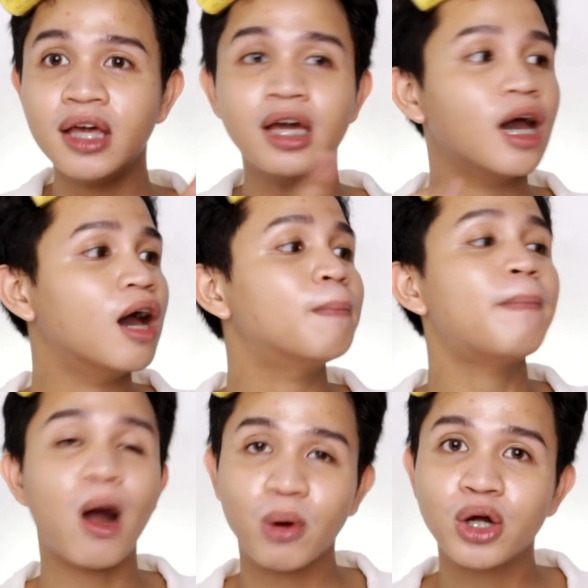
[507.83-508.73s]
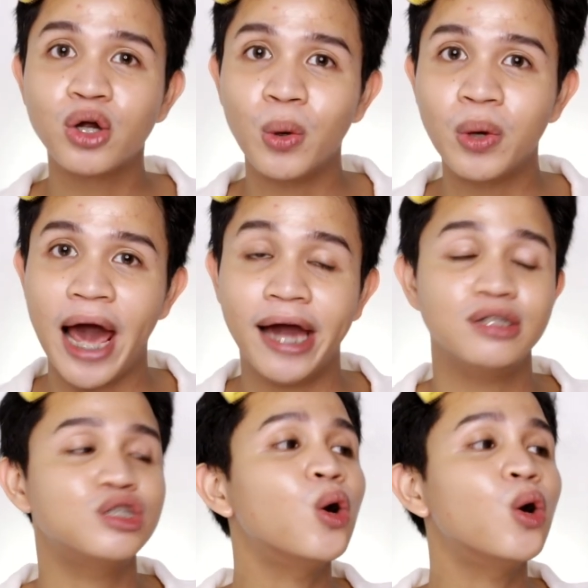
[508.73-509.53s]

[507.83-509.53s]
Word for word: the Power Glow line.